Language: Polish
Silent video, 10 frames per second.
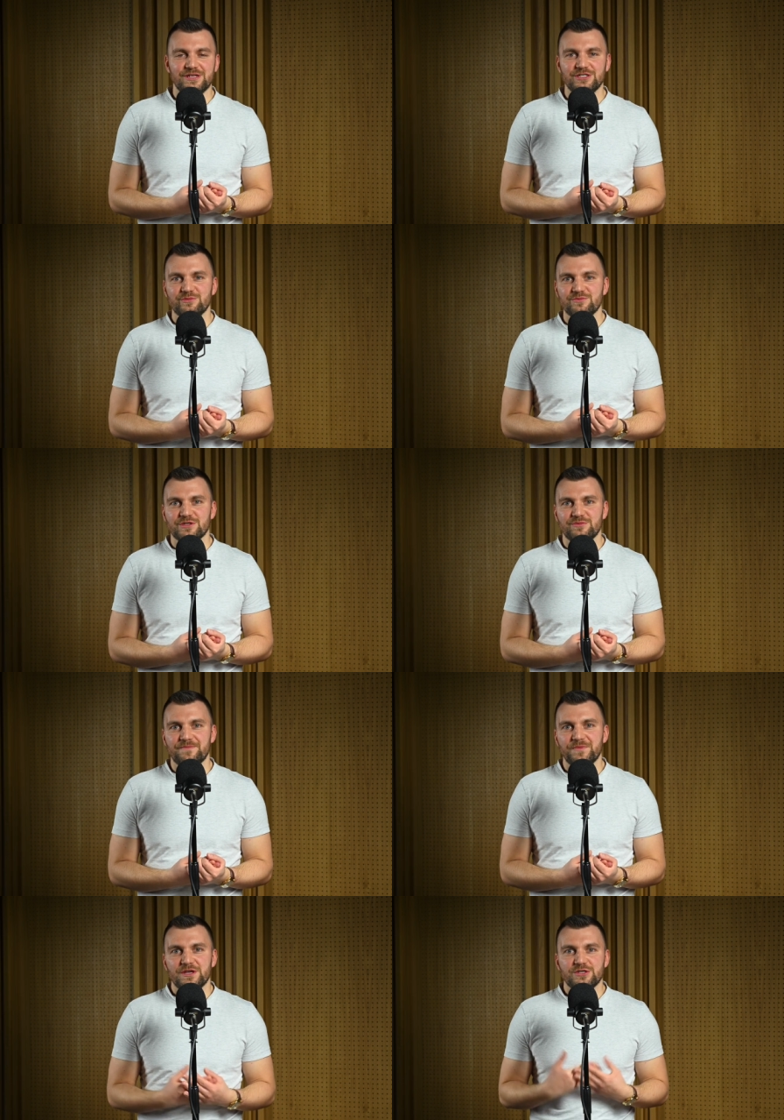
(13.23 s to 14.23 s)
Chciałbym, żeby
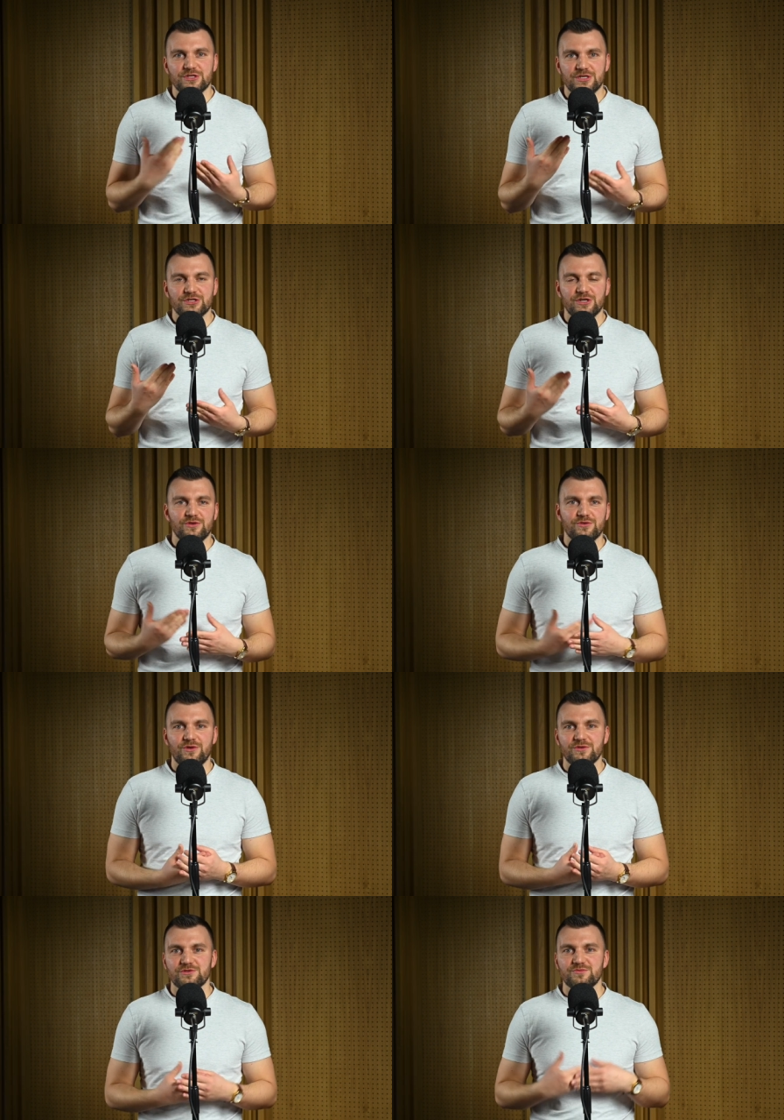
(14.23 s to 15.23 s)
szersze grono
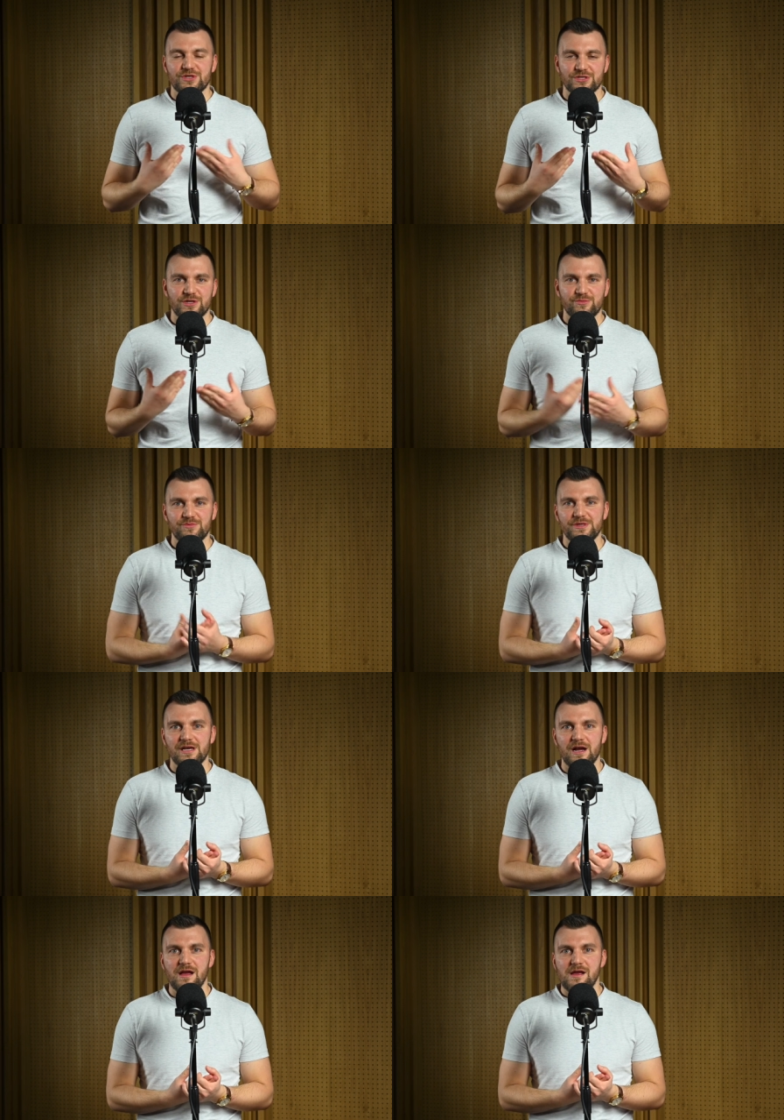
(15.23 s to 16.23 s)
osób, szersza
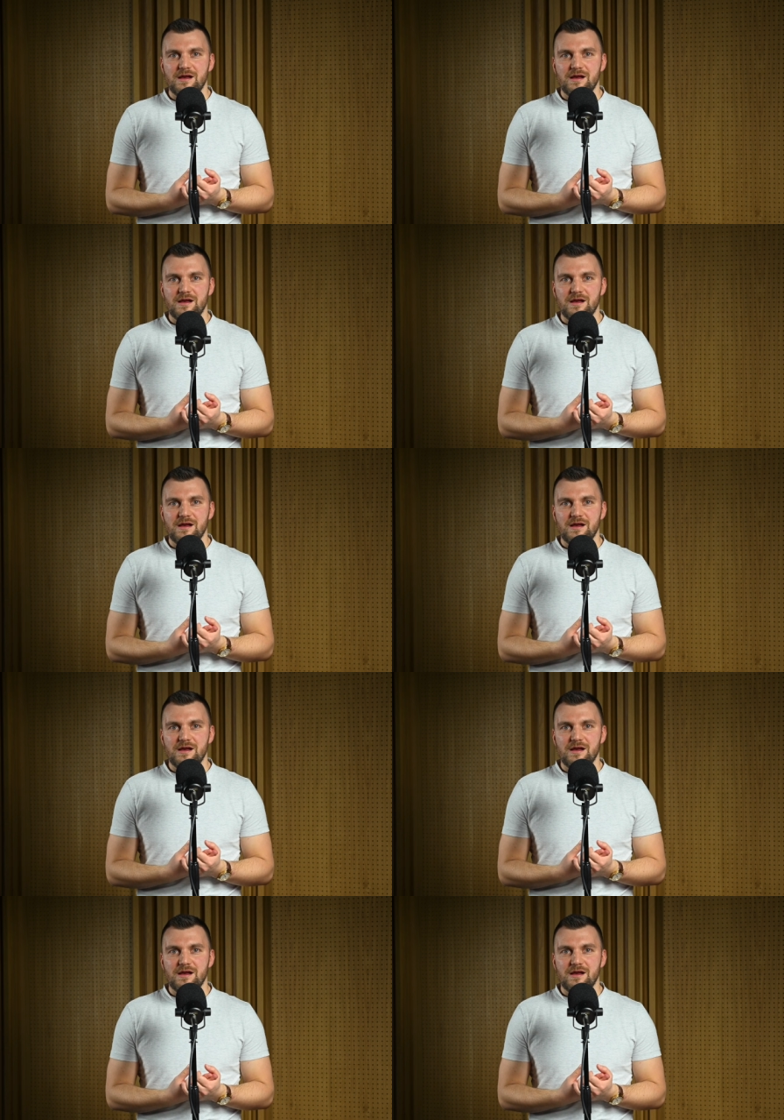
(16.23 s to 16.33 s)
publika